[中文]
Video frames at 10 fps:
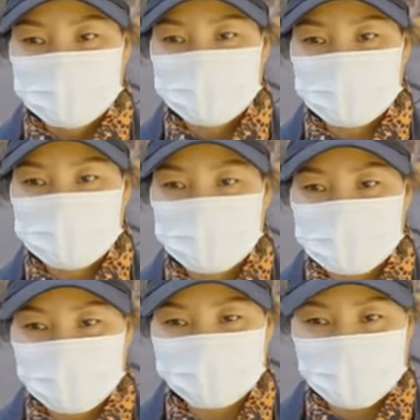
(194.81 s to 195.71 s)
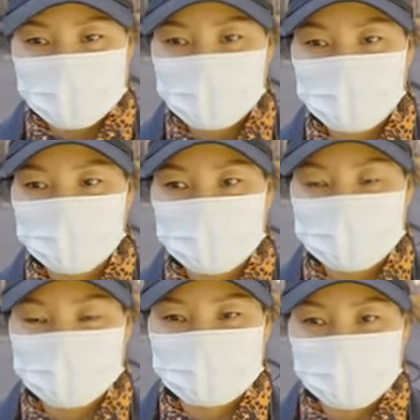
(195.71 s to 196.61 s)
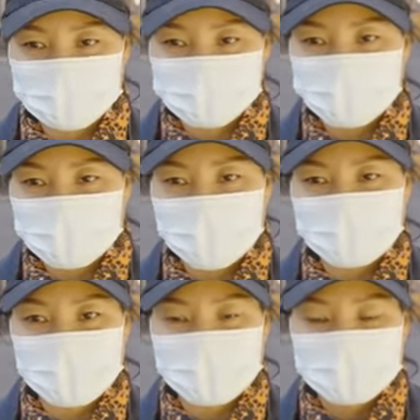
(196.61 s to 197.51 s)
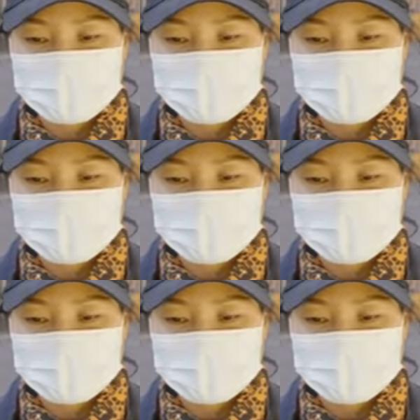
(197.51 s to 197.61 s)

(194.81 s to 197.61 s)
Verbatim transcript: 所以我看完之后，我心才能放下来，